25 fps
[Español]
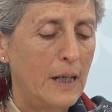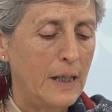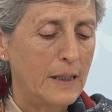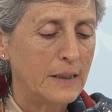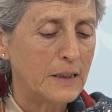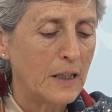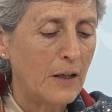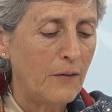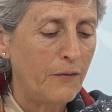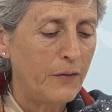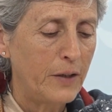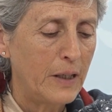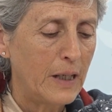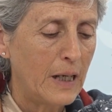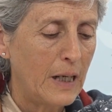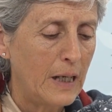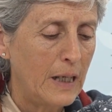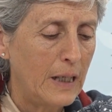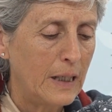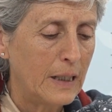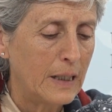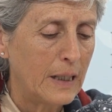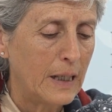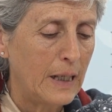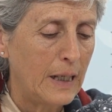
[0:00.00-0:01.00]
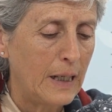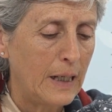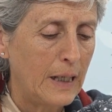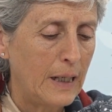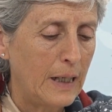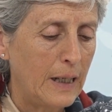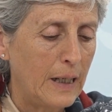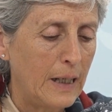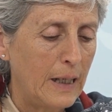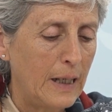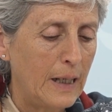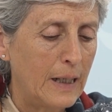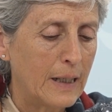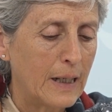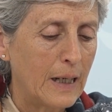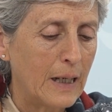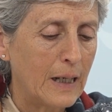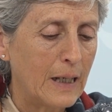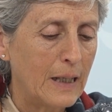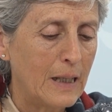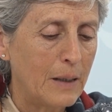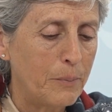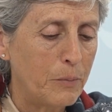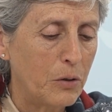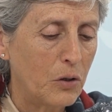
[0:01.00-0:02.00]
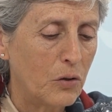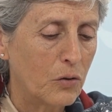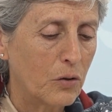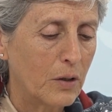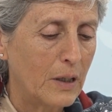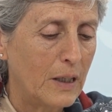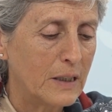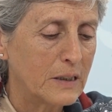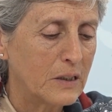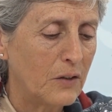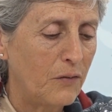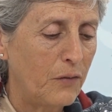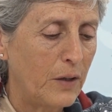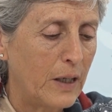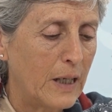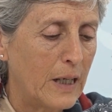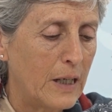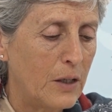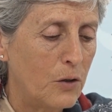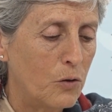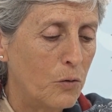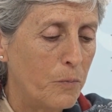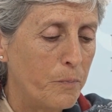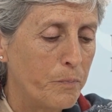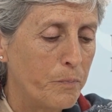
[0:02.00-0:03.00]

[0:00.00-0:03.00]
es al final el que el que queda mejor clasificado.